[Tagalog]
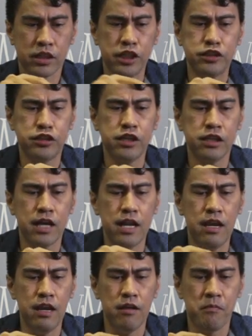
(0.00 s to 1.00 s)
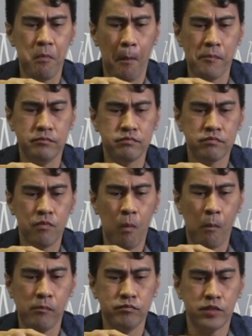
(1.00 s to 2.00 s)
Kichi Nadal.
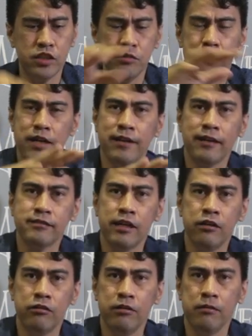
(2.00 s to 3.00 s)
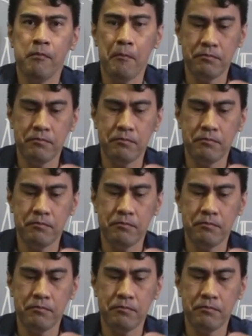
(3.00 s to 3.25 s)
Yan yung mga nasa ano ko. Eh.